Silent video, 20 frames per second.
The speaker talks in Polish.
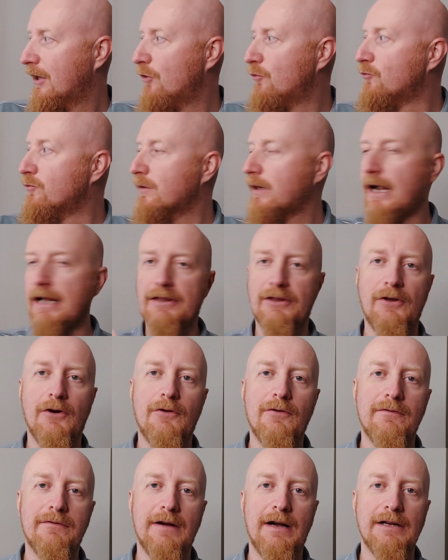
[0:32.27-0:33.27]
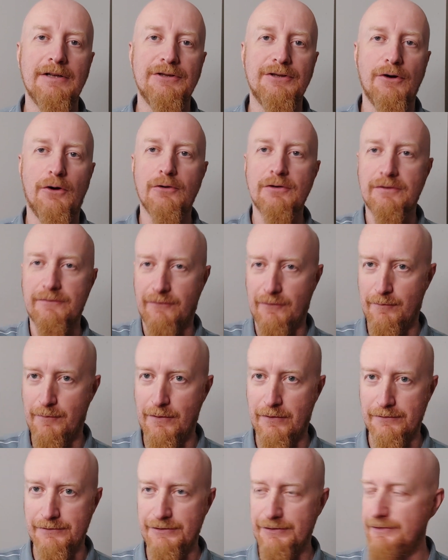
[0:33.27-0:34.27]
uratować,
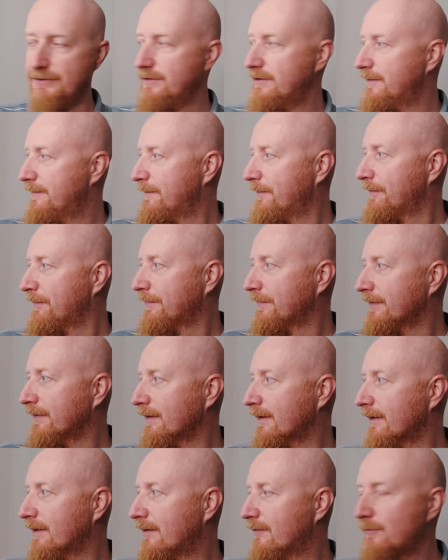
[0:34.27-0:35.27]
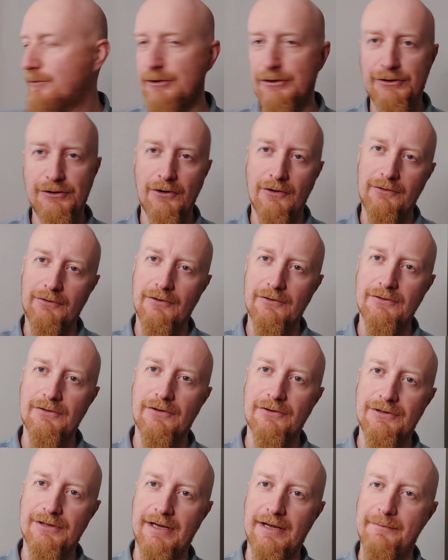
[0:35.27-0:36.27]
oswobodzić. Przyciągnąć
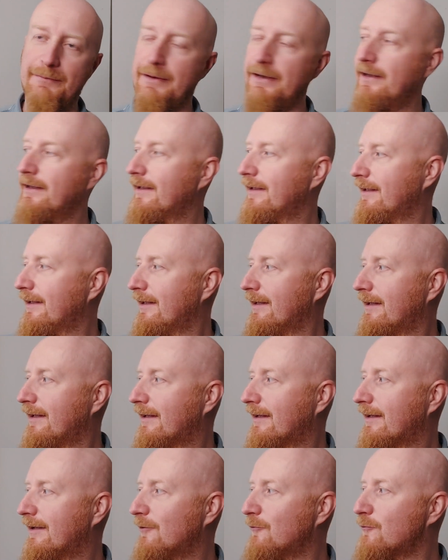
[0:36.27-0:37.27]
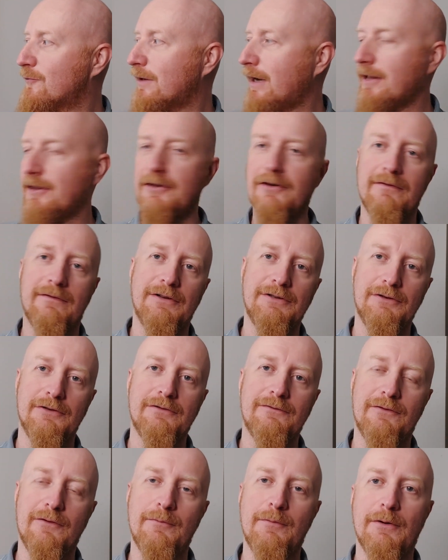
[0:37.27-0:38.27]
do siebie, uratować,
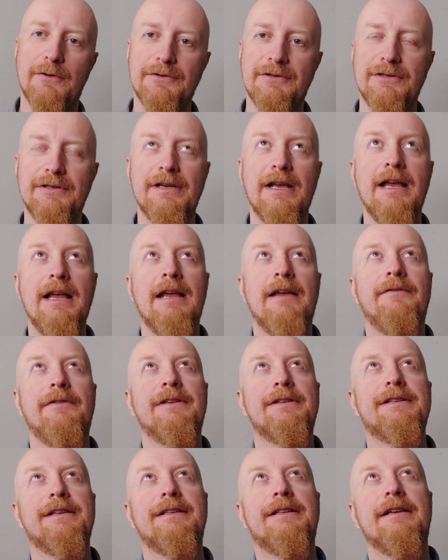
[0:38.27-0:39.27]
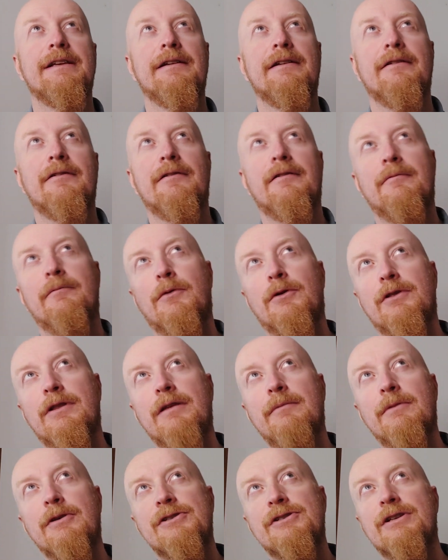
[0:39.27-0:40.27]
oswobodzić. Więc kiedy
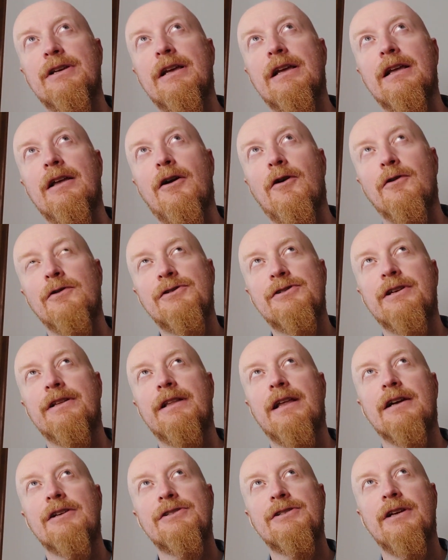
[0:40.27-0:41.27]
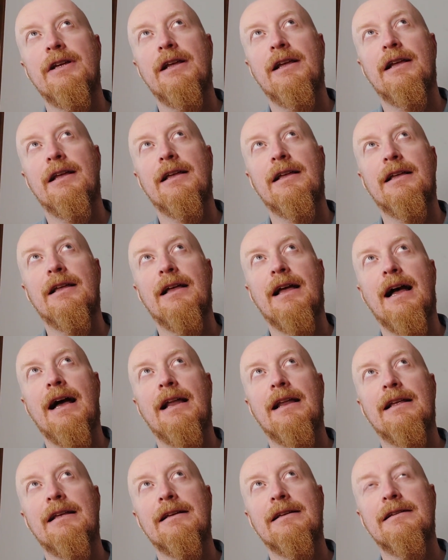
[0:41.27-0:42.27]
modlimy się, Ojcze nasz, e,
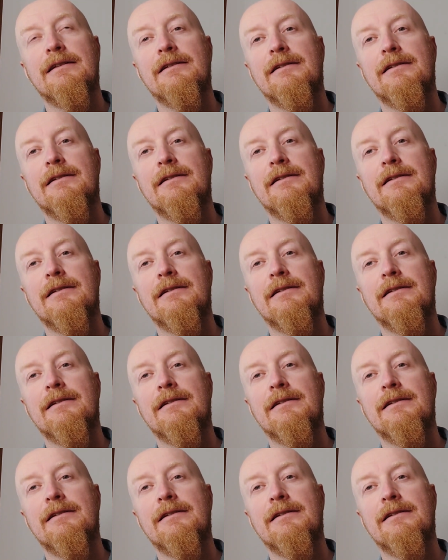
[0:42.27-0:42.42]
ale